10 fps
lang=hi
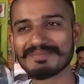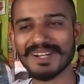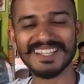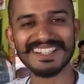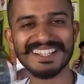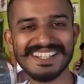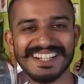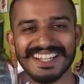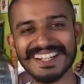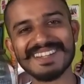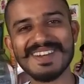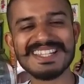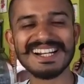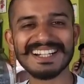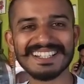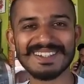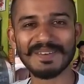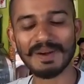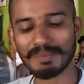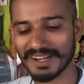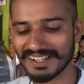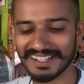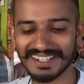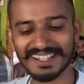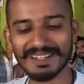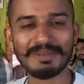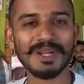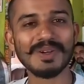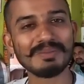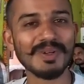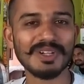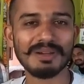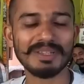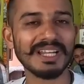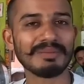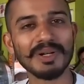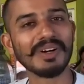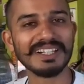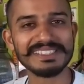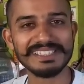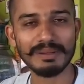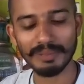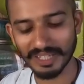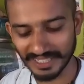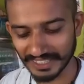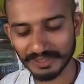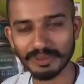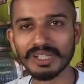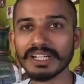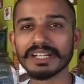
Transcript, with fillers: बड़ा दिल किया यार कि मैं जाकर आऊँगा पक्का अगर मेरे को मौका मिला भगवान जी ने बुलाया तो